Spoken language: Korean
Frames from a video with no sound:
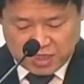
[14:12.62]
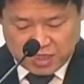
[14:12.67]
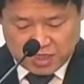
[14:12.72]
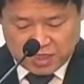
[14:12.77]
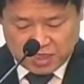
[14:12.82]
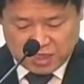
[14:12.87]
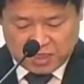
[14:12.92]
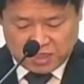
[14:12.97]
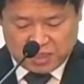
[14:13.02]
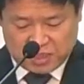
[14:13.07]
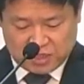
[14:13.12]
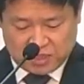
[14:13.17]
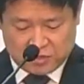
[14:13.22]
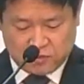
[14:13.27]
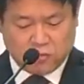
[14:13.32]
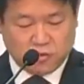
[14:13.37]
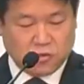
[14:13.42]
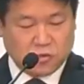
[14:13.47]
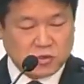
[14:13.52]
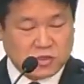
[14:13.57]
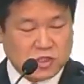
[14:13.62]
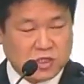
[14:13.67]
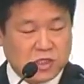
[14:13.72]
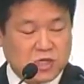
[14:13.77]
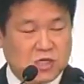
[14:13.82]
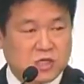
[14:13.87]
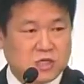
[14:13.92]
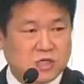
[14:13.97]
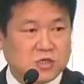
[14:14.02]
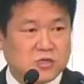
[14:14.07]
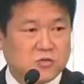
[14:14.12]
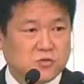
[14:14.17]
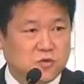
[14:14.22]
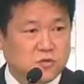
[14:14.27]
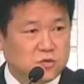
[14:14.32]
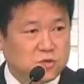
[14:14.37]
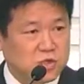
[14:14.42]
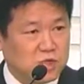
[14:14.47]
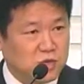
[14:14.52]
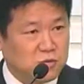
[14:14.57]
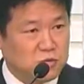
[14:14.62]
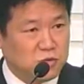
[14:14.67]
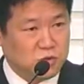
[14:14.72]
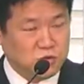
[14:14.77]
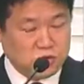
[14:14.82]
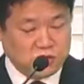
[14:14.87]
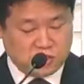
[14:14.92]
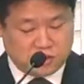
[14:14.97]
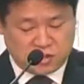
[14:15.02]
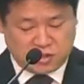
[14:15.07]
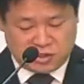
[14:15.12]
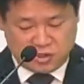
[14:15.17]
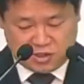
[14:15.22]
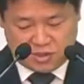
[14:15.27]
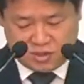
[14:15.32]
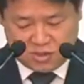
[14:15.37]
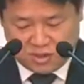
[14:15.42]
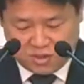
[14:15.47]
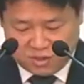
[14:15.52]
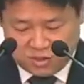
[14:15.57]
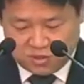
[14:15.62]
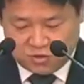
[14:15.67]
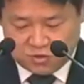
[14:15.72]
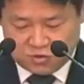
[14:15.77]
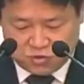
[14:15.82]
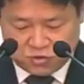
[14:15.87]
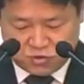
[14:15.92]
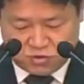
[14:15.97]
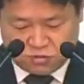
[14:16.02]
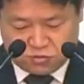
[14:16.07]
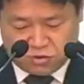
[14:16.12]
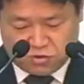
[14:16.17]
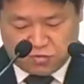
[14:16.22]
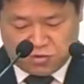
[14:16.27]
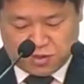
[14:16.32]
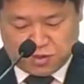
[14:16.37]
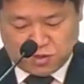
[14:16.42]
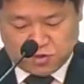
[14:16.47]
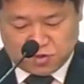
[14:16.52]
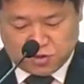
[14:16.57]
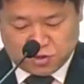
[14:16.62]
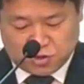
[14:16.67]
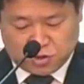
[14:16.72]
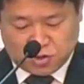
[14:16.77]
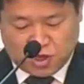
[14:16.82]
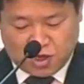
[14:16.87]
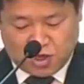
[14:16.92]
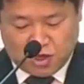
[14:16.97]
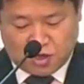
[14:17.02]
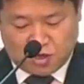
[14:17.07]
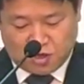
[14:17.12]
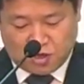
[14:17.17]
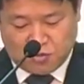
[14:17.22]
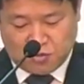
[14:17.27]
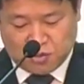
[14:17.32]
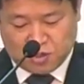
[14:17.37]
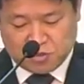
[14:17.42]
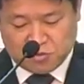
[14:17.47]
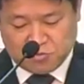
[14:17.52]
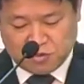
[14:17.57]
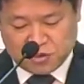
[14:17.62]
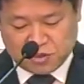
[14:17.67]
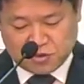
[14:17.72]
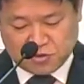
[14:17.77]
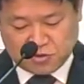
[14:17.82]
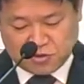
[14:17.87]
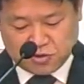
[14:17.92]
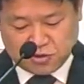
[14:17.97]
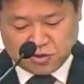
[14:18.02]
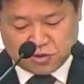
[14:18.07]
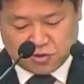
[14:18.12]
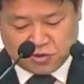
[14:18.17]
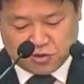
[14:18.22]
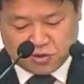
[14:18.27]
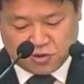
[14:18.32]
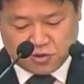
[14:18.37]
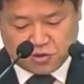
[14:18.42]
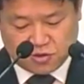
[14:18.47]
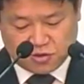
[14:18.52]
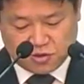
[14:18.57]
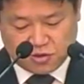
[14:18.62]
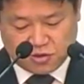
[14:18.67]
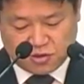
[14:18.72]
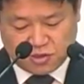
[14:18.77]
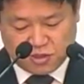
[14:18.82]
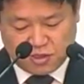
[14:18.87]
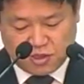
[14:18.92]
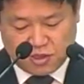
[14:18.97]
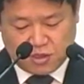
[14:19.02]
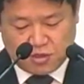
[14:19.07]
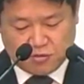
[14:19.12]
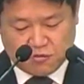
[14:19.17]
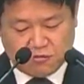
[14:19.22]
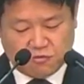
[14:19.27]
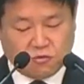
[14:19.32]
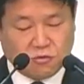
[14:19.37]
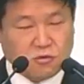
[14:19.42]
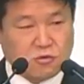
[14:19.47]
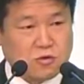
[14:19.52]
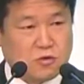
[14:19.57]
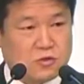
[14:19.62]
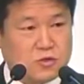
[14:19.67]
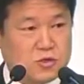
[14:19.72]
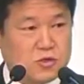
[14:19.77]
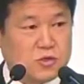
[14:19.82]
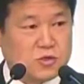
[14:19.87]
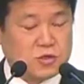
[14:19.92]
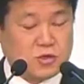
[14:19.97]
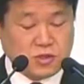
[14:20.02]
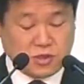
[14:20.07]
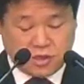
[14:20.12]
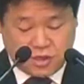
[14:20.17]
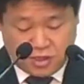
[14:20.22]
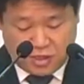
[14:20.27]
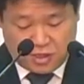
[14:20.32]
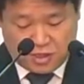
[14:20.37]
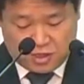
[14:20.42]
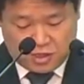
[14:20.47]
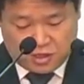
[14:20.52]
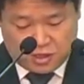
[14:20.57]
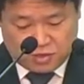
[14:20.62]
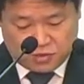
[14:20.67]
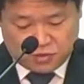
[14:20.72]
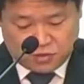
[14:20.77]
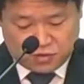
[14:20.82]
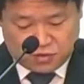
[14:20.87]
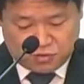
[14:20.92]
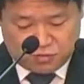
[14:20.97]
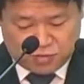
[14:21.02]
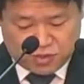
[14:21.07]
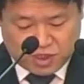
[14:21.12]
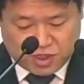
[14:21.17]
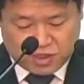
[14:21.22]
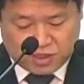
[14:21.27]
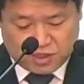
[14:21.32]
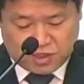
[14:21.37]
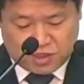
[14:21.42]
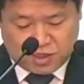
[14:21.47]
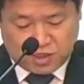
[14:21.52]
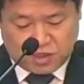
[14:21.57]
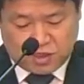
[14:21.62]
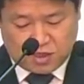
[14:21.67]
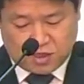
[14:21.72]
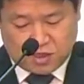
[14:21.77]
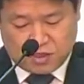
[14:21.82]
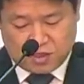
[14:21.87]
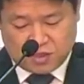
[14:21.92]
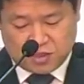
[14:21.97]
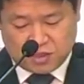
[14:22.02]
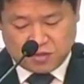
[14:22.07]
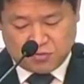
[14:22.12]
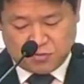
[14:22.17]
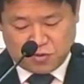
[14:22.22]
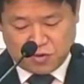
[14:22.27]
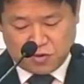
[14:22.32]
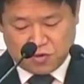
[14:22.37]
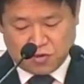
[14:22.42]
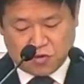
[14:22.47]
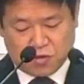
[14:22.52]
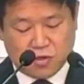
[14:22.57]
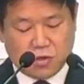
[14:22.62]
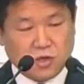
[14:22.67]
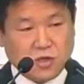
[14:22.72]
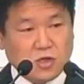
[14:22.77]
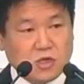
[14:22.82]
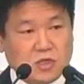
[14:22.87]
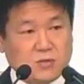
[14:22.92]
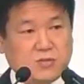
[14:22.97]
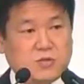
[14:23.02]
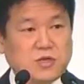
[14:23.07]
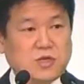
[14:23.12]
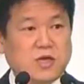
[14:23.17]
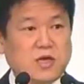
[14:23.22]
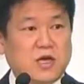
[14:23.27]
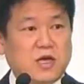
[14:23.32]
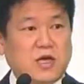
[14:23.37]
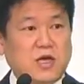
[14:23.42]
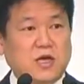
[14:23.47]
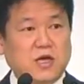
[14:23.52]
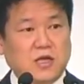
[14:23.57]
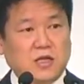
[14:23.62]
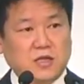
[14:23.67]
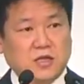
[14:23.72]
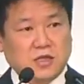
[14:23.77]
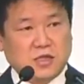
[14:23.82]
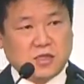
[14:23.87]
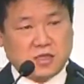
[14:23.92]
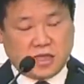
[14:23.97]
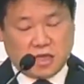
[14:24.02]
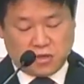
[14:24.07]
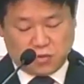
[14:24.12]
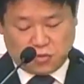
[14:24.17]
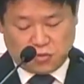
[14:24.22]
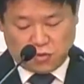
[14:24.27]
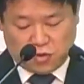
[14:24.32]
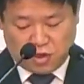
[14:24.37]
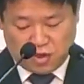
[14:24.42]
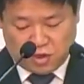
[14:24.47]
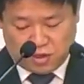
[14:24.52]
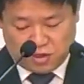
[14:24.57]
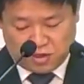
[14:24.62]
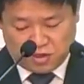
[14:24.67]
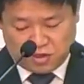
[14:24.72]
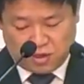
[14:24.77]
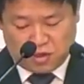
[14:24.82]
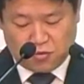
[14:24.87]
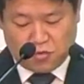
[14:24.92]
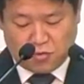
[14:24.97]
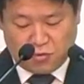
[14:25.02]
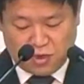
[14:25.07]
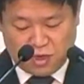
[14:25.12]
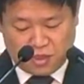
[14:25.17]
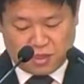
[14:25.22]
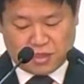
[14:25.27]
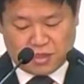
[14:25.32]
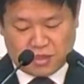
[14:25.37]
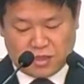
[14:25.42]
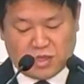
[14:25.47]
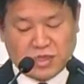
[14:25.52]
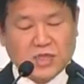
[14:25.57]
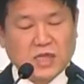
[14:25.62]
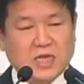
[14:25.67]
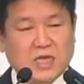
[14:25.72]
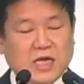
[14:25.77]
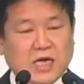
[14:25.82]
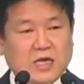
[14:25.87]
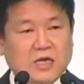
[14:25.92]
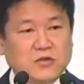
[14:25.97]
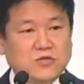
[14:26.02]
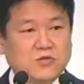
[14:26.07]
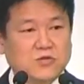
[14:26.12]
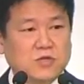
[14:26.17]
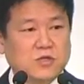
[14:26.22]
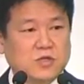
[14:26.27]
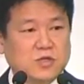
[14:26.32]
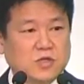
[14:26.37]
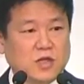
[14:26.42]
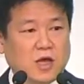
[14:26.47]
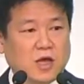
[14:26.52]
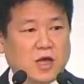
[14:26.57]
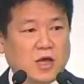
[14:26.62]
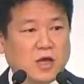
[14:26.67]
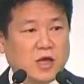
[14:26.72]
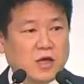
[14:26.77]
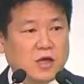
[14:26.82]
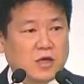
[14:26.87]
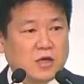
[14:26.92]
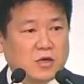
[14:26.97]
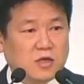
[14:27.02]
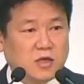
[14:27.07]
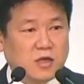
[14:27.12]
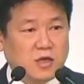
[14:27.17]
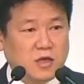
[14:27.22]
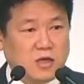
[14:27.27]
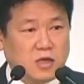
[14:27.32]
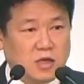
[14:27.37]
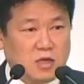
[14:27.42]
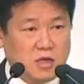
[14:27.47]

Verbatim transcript: 길이고 진리이시고 생명이신 주님을 믿는 것이다. 이렇게 말씀하시는 것이죠. 그것은 구원을 얻는 것은 예수님 자신에게 있으며 십자가의 대속의 은혜로만 갈 수 있다. 이렇게